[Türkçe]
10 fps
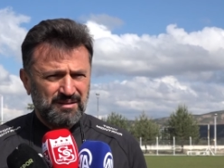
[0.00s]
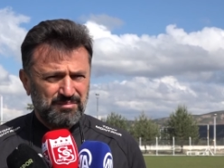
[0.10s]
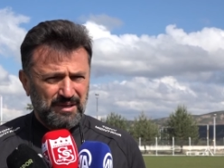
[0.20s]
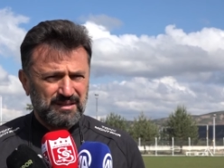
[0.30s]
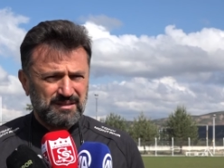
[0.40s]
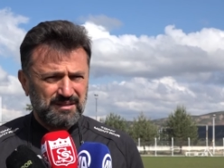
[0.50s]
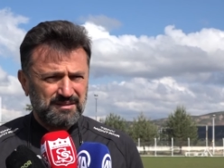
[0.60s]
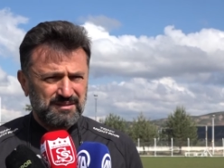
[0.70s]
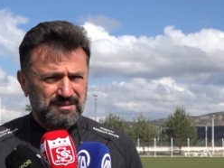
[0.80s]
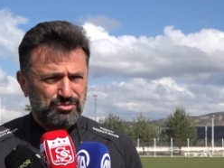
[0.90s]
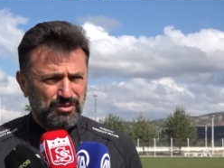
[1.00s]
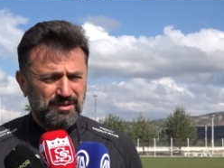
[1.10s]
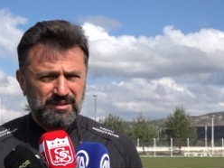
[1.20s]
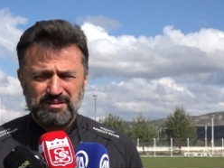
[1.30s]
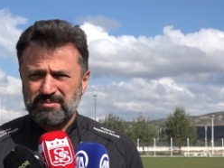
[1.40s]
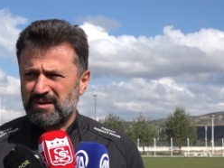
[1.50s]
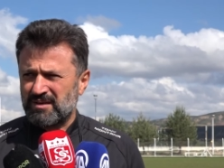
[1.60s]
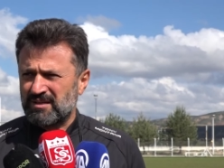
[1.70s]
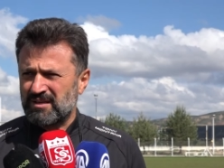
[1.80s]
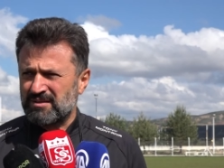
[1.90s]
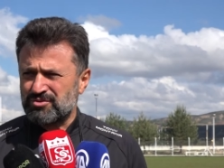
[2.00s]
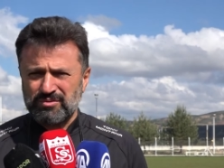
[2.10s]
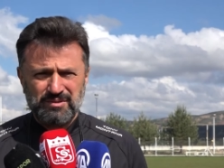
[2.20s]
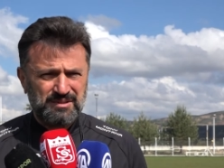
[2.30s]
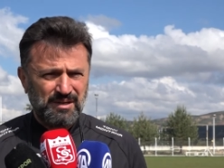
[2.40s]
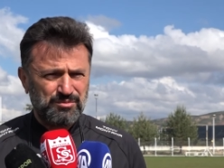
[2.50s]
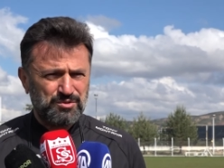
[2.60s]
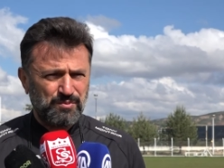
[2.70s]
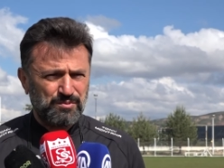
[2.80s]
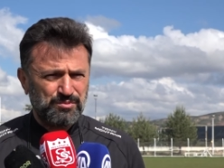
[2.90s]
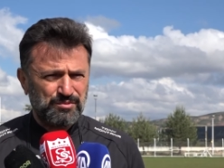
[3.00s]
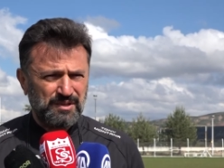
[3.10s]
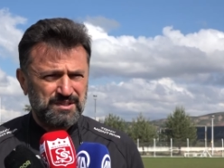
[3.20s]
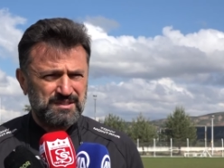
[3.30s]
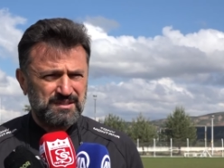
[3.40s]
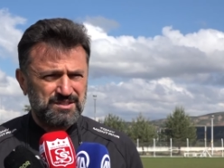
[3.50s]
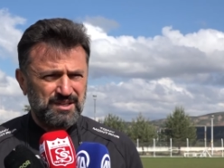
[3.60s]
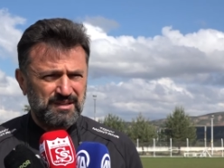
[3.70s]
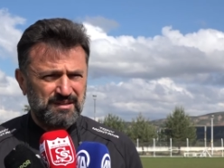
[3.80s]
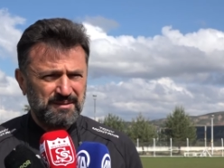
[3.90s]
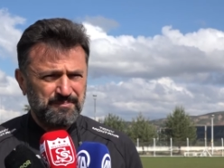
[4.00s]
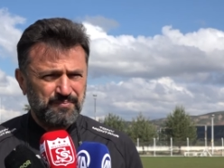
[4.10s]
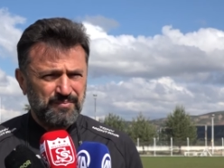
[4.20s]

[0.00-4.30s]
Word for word: belki şu an itibariyle de en çok İstanbul Spor bunun acısını çekti.